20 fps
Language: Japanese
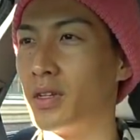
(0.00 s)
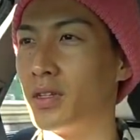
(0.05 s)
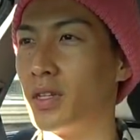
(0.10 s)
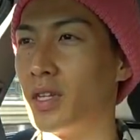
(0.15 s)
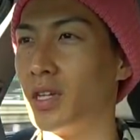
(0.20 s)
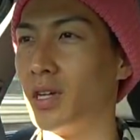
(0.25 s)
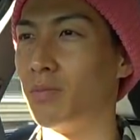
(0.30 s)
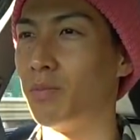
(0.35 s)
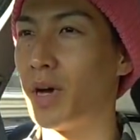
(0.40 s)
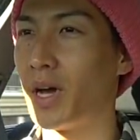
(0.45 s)

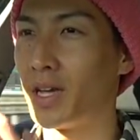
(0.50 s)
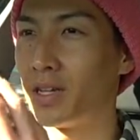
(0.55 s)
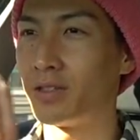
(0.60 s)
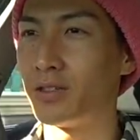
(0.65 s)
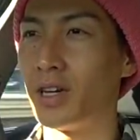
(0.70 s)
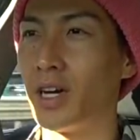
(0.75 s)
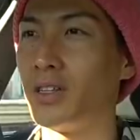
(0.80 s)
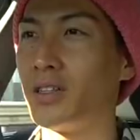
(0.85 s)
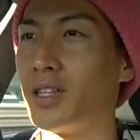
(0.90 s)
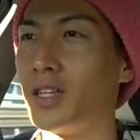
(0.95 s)
ただ
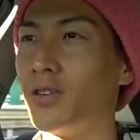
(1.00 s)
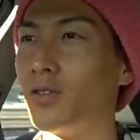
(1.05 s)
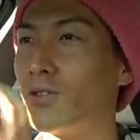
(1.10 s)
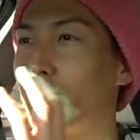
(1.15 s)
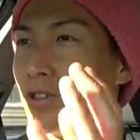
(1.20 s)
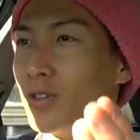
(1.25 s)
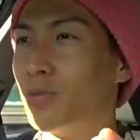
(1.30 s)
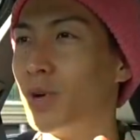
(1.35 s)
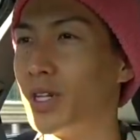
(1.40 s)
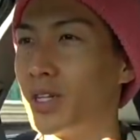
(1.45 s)
バイクあっての
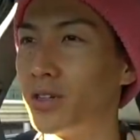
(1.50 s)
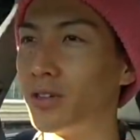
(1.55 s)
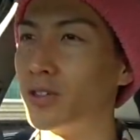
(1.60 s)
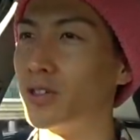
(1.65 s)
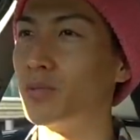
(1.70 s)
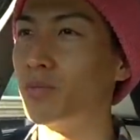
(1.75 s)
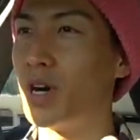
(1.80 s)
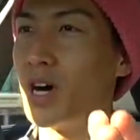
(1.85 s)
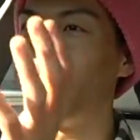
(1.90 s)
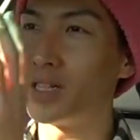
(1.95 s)
車で
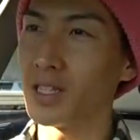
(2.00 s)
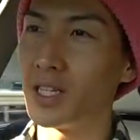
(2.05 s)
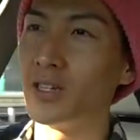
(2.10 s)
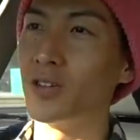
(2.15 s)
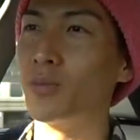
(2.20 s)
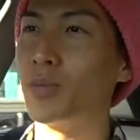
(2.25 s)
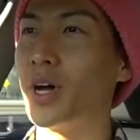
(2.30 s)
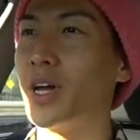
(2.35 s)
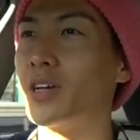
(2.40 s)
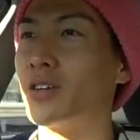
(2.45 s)
車あって
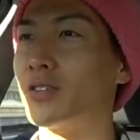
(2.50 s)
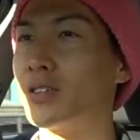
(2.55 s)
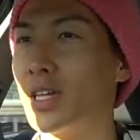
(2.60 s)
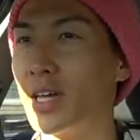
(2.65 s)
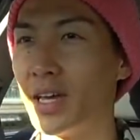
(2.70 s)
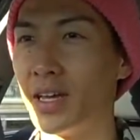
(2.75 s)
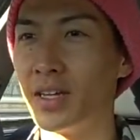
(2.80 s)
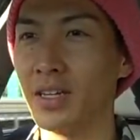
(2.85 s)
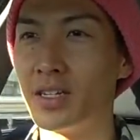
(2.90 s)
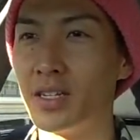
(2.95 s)
のバイク
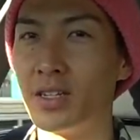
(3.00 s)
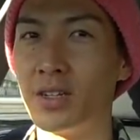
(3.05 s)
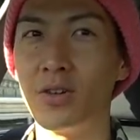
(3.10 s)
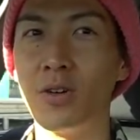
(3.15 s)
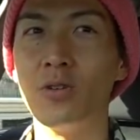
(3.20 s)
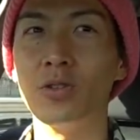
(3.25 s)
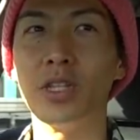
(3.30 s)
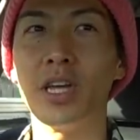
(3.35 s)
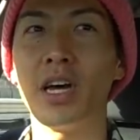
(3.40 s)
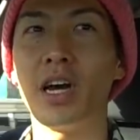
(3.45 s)
で、
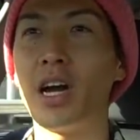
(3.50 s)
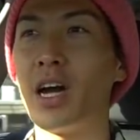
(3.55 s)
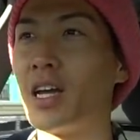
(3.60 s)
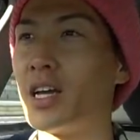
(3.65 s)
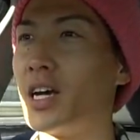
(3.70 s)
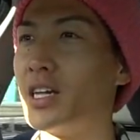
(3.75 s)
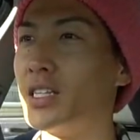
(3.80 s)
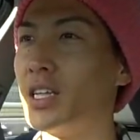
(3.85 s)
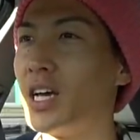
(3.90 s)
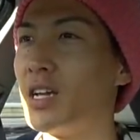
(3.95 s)
お
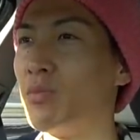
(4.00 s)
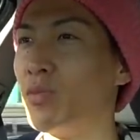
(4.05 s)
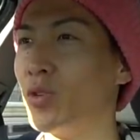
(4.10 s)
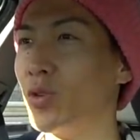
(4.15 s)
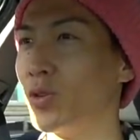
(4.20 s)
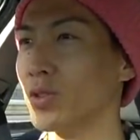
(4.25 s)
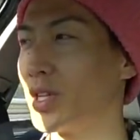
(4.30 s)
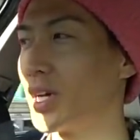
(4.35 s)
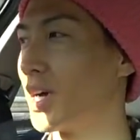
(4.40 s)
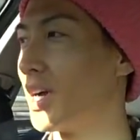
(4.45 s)
互いがないも
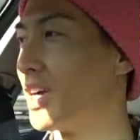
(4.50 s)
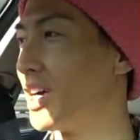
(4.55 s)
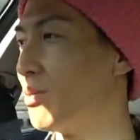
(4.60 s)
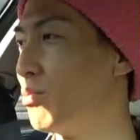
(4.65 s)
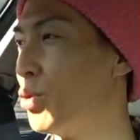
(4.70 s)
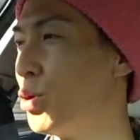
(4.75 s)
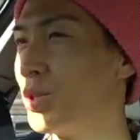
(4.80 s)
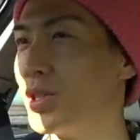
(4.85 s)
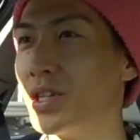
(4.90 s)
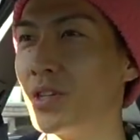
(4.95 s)
のをお互いが
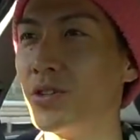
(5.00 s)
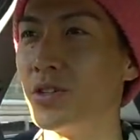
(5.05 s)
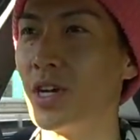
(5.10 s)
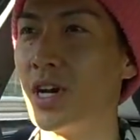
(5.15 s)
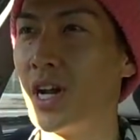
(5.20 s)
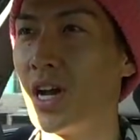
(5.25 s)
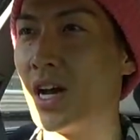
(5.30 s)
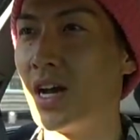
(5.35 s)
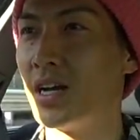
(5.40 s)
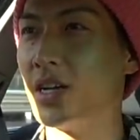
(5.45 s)
持ってる
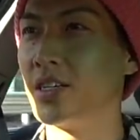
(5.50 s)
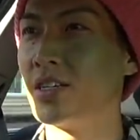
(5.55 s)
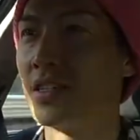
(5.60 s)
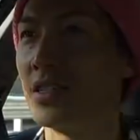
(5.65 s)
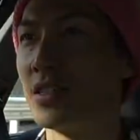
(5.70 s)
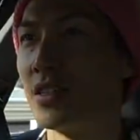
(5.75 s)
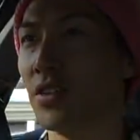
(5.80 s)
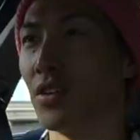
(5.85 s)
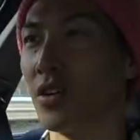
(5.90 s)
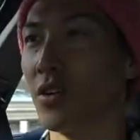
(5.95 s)
から、
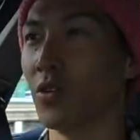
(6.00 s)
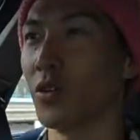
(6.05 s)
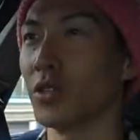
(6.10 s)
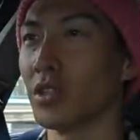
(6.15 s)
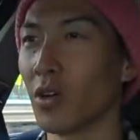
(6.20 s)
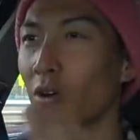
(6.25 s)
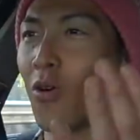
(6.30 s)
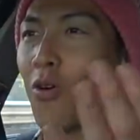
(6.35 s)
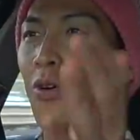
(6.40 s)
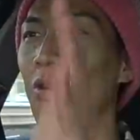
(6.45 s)
こうし
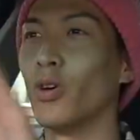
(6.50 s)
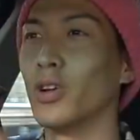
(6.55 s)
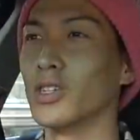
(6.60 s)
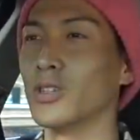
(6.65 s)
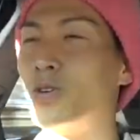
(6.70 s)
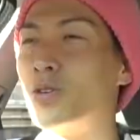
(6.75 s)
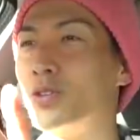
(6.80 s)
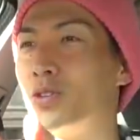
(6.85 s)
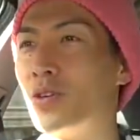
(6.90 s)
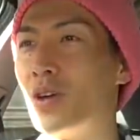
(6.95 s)
て交互に
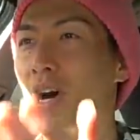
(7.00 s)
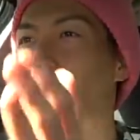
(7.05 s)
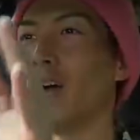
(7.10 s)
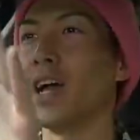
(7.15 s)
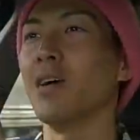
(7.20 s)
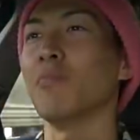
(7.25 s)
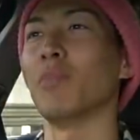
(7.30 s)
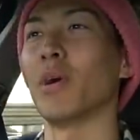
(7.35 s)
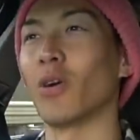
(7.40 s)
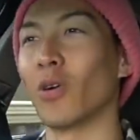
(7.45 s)
乗ると、ああ
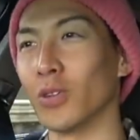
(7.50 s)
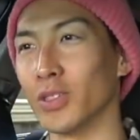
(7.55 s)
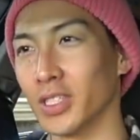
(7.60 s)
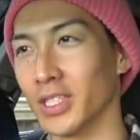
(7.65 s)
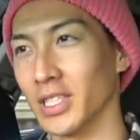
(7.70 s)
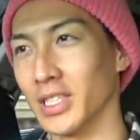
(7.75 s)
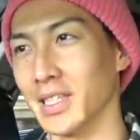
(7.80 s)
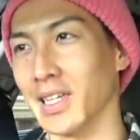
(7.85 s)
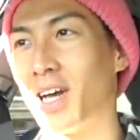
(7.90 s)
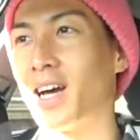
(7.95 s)
やっぱこっ
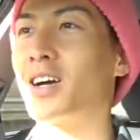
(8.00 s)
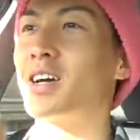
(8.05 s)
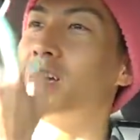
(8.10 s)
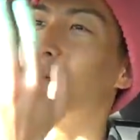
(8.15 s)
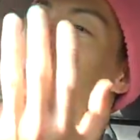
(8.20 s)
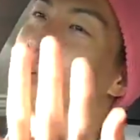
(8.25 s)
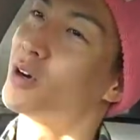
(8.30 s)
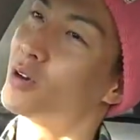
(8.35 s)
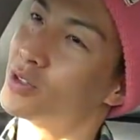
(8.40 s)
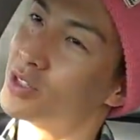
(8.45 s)
ちいいな、やっ
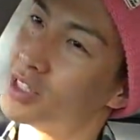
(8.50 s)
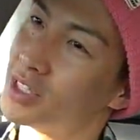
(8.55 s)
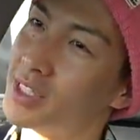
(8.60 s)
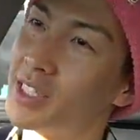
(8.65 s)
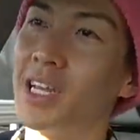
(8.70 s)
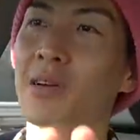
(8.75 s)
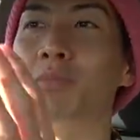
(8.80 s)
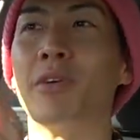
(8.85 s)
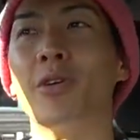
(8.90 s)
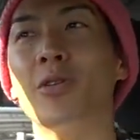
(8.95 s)
ぱこっちいい
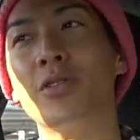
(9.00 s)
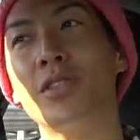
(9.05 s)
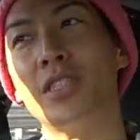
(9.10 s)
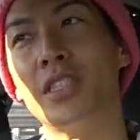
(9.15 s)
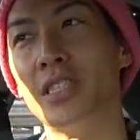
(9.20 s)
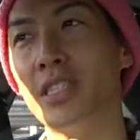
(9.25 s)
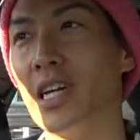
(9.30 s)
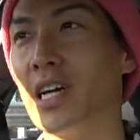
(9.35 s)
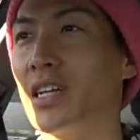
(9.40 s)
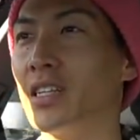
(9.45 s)
な、やっぱこっ
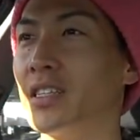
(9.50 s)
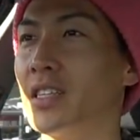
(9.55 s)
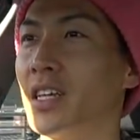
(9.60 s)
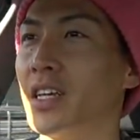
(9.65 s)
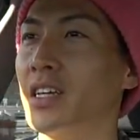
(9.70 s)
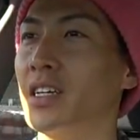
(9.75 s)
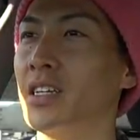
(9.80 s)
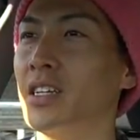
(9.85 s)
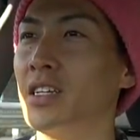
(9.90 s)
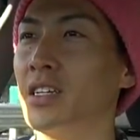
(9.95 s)
ちいいなって、
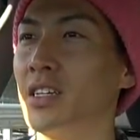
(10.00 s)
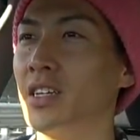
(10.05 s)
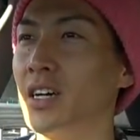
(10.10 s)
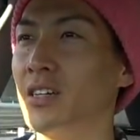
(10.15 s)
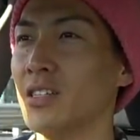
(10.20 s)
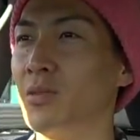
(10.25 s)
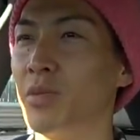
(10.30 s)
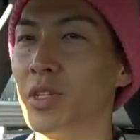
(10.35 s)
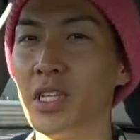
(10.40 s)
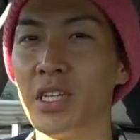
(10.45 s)

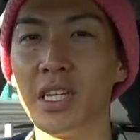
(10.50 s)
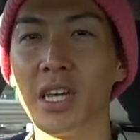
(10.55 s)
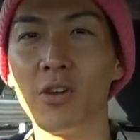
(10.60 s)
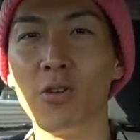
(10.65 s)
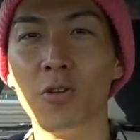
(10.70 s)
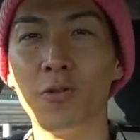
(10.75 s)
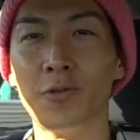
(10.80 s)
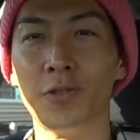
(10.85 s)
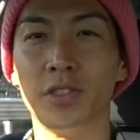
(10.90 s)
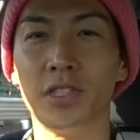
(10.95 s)
やっぱ人間
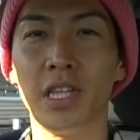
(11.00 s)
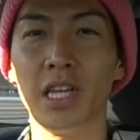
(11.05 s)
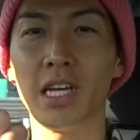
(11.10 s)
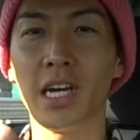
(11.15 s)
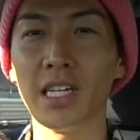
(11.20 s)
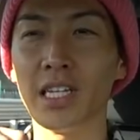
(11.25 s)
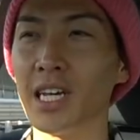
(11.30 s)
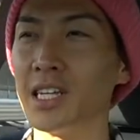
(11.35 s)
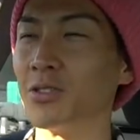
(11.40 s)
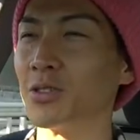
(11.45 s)
こう振ってい
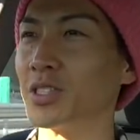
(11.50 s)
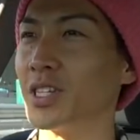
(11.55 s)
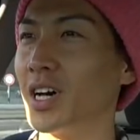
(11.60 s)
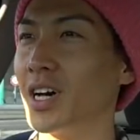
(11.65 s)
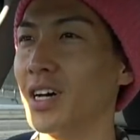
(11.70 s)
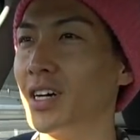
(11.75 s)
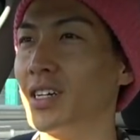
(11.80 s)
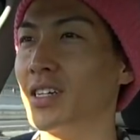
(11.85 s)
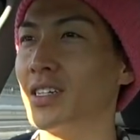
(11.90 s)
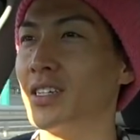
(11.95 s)
かないと
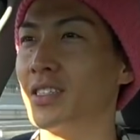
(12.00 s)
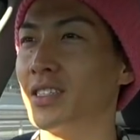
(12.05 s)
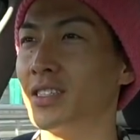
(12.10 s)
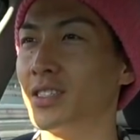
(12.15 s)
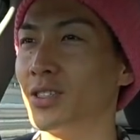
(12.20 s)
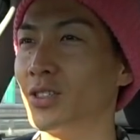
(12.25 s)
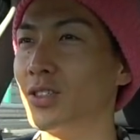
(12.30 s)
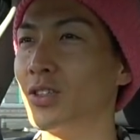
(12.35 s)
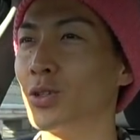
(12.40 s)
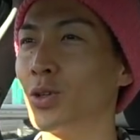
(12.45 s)
さ、
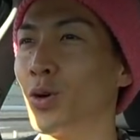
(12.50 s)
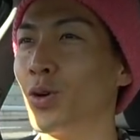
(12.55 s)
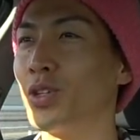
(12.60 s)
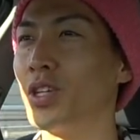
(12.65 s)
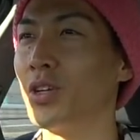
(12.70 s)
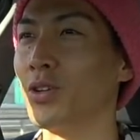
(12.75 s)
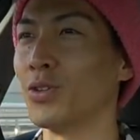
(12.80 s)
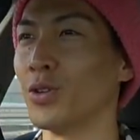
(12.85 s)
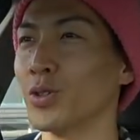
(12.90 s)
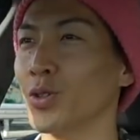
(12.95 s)
ずっとそこ
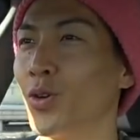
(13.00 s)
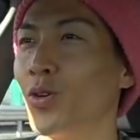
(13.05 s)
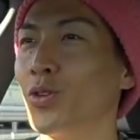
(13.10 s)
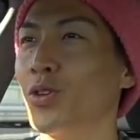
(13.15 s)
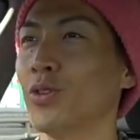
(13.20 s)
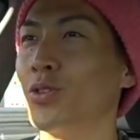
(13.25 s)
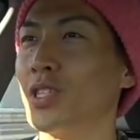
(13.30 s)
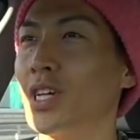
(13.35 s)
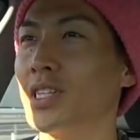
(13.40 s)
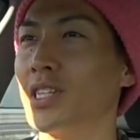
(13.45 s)
にいるとそこ
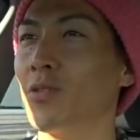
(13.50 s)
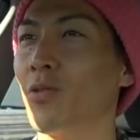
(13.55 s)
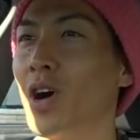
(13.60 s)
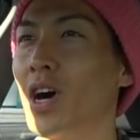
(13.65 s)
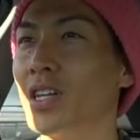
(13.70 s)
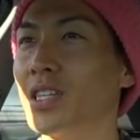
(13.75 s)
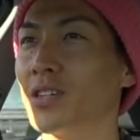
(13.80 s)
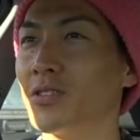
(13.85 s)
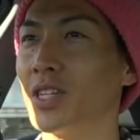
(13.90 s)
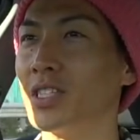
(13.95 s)
の良さって分
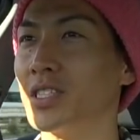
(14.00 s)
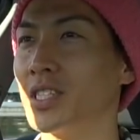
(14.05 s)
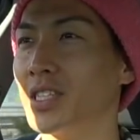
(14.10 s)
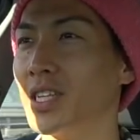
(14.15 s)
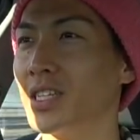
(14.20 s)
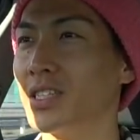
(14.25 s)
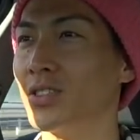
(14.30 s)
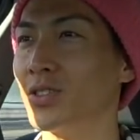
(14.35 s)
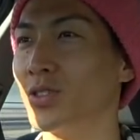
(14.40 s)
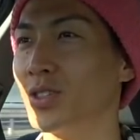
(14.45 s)
かんなくなっちゃっ
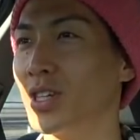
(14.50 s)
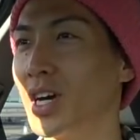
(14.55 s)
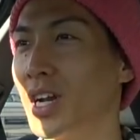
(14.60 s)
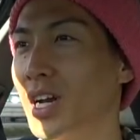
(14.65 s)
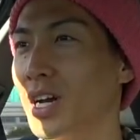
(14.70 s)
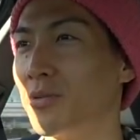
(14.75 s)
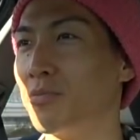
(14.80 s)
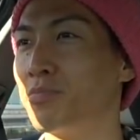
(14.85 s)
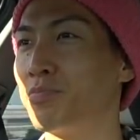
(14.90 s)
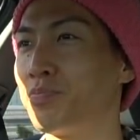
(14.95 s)
たりするか
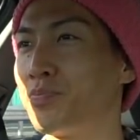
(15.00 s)
ら、